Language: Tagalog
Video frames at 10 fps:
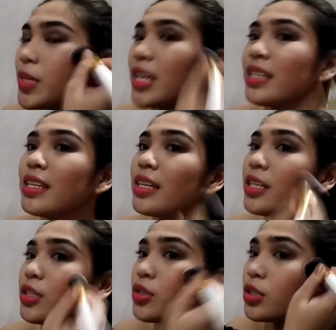Maganda
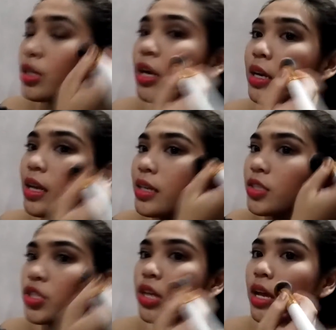rin yung
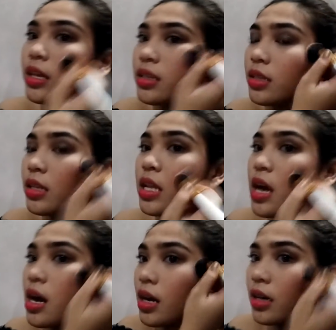starlight shine
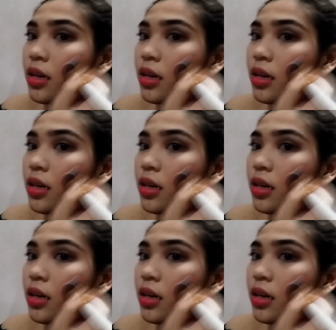ng